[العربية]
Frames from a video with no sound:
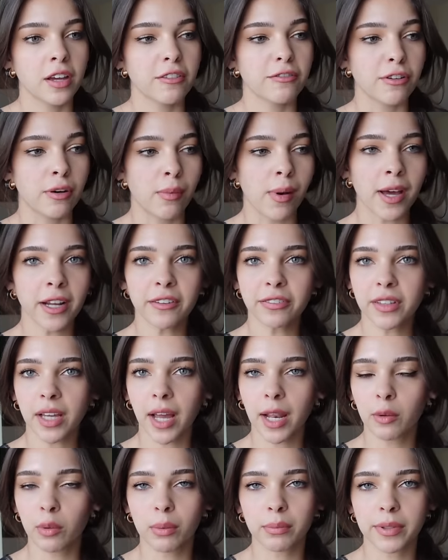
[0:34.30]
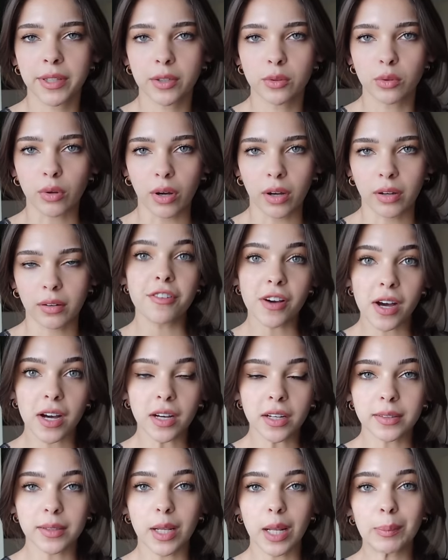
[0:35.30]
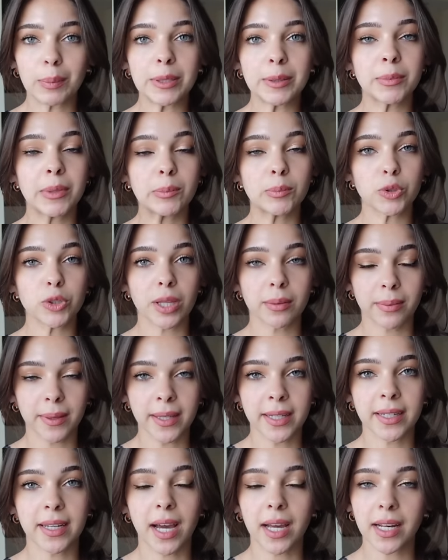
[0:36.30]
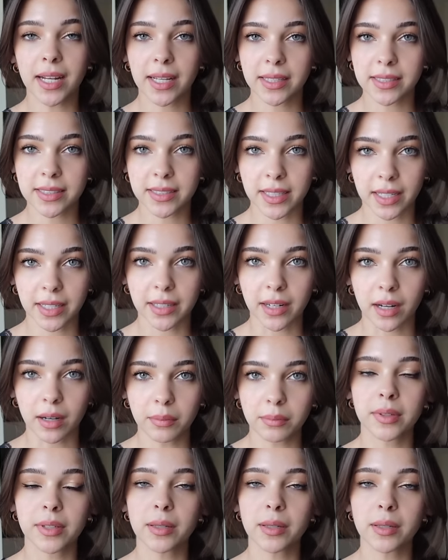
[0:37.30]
فما عرفت حالي وين بدي روح فطلبت من متابعيني على انستغرام